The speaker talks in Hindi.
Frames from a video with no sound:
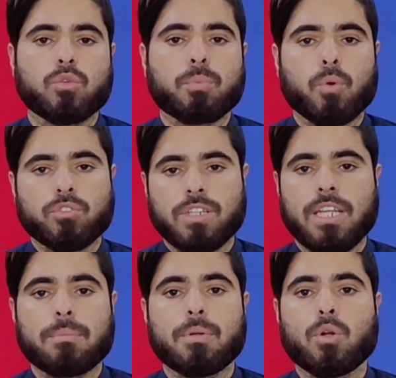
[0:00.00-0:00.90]
ये जो प्रोसेसर
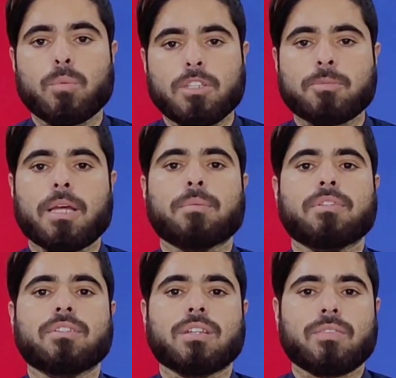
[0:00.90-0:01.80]
ये बिल्कुल भी इस प्राइस
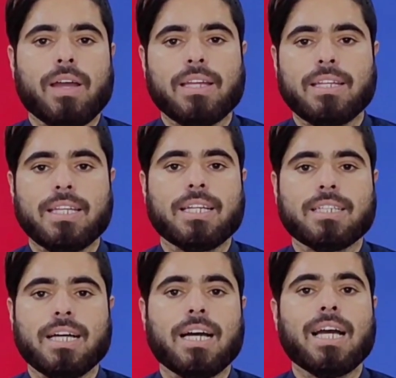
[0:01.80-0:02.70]
में जस्टिफाई नहीं
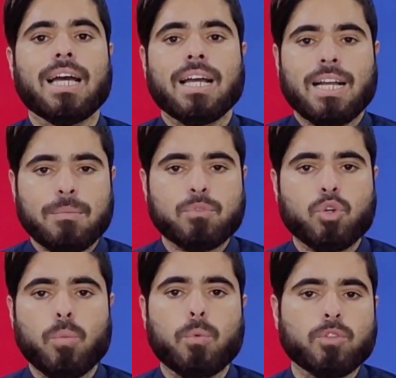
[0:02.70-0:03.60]
करता
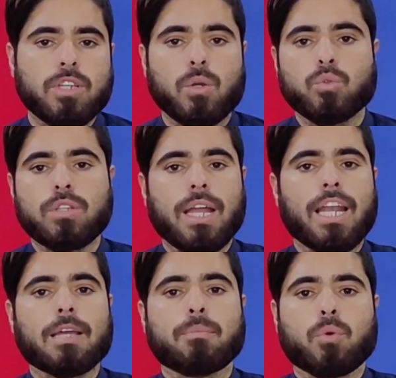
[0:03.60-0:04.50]
कमज़ोर प्रोसेसर है गुजार
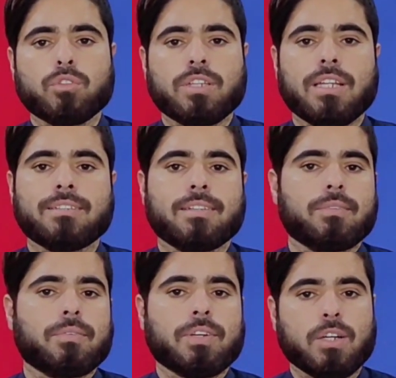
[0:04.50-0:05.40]
लाइक प्रोसेसर है
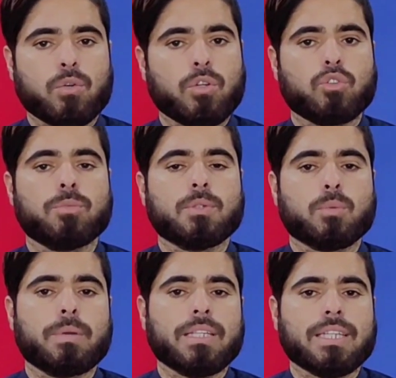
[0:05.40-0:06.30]
सिर्फ टू यूज़ में
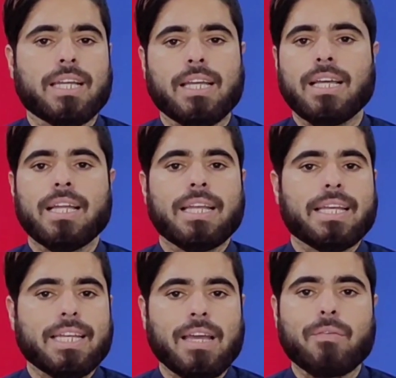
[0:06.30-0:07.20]
तो बेहतर है
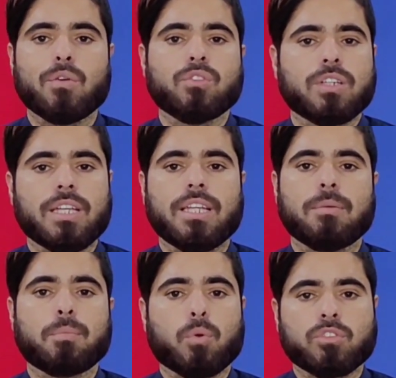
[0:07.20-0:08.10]
लेकिन हैवी यूज़र के
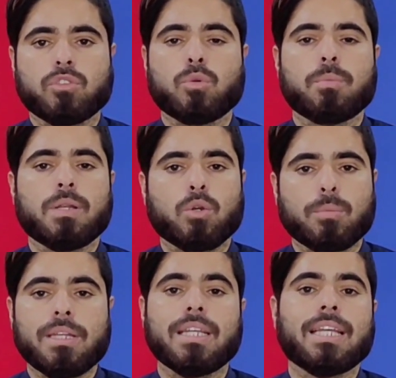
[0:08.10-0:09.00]
लिए प्रोसेसर जो बिल्कुल
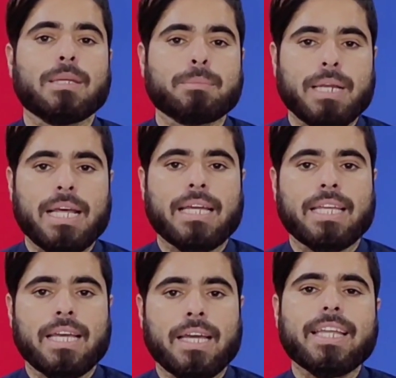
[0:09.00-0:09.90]
भी नहीं बनाया
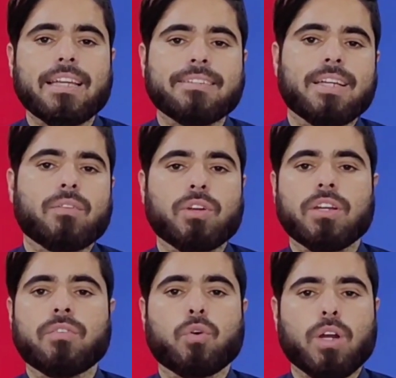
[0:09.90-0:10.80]
गया है गलेक्सी एम
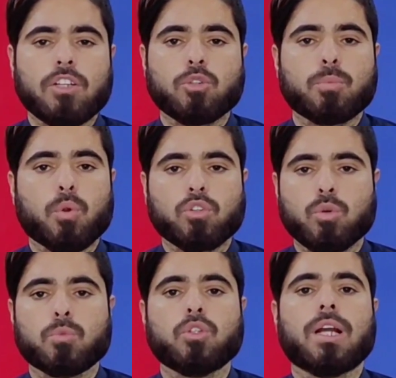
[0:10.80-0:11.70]
ट्वेंटी फोर का जो प्रोसेसर
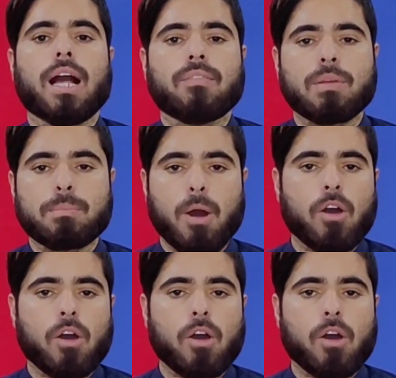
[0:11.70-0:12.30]
मुझे काफ़ी